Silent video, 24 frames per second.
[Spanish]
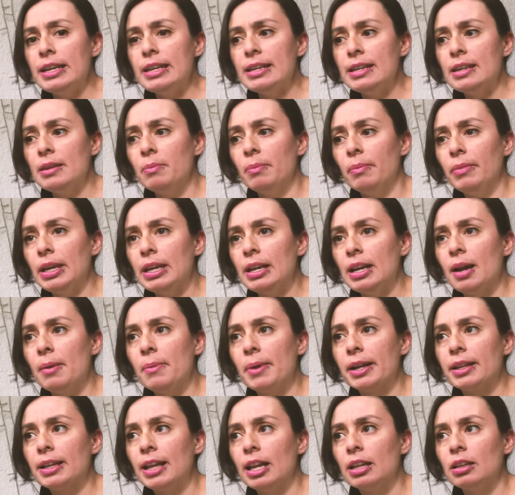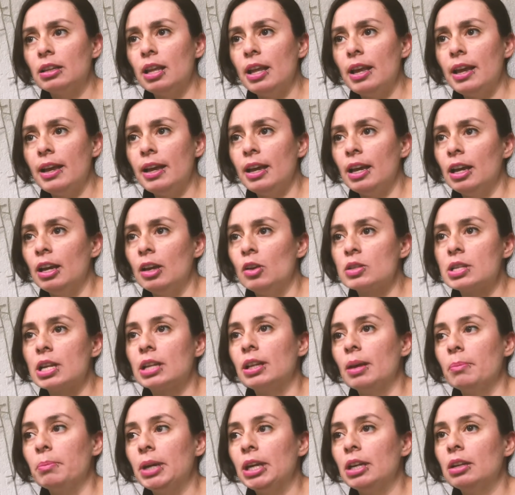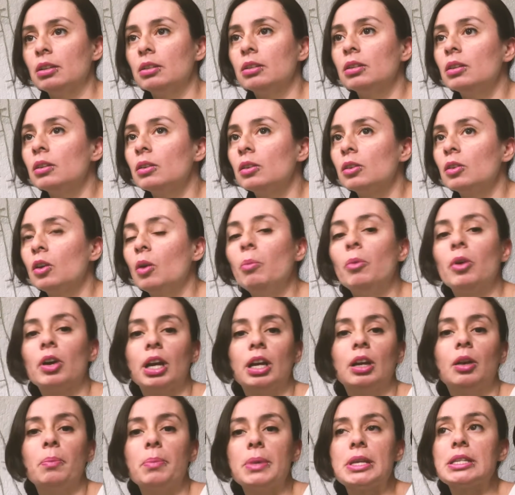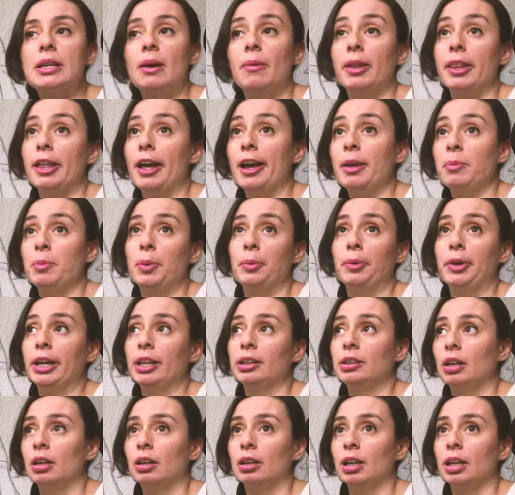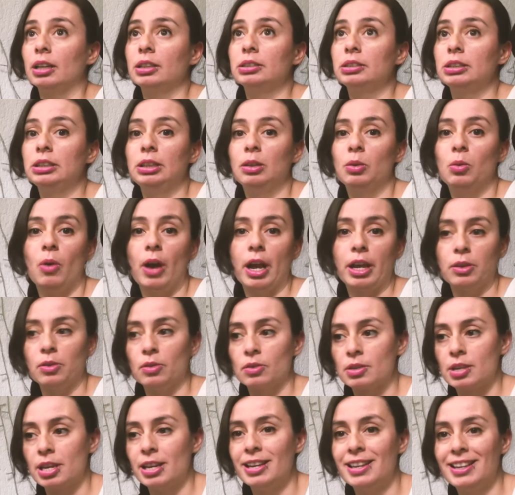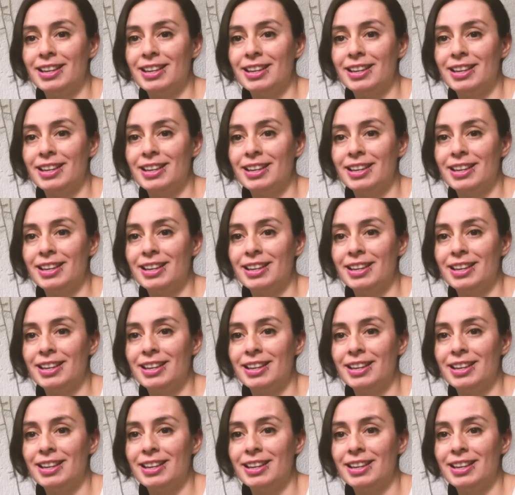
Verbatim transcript: y, la verdad, eh, o sea, también como que no pensaba de, ay, me voy a tardar cinco años,